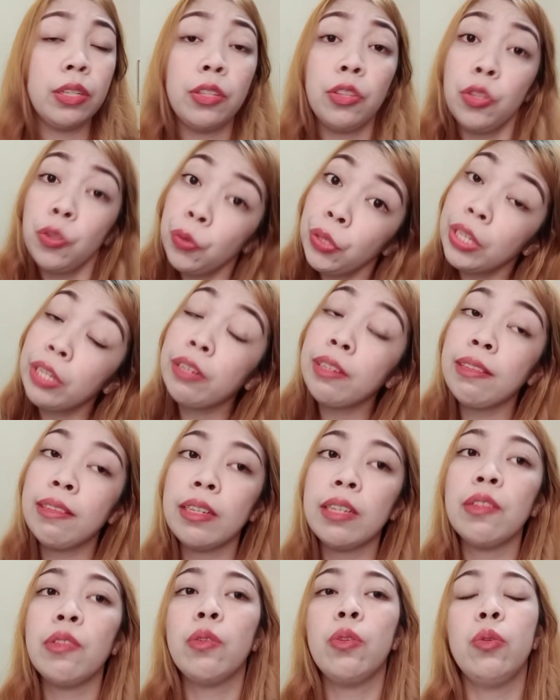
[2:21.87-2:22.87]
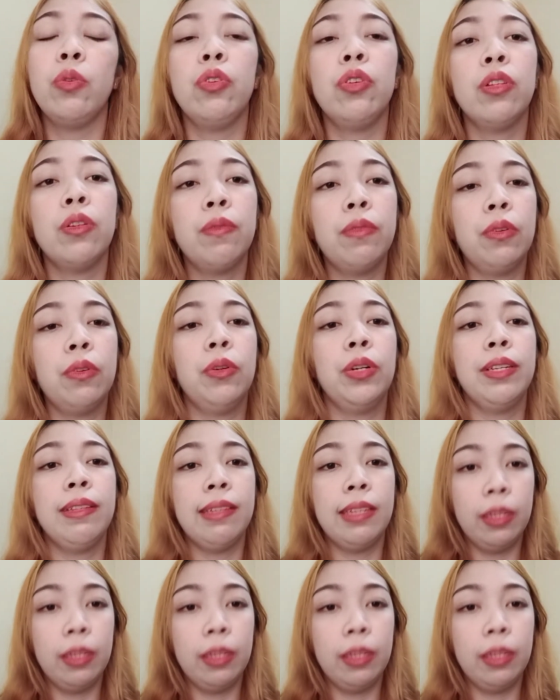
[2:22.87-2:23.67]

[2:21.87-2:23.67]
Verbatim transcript: New Year's resolution, of course.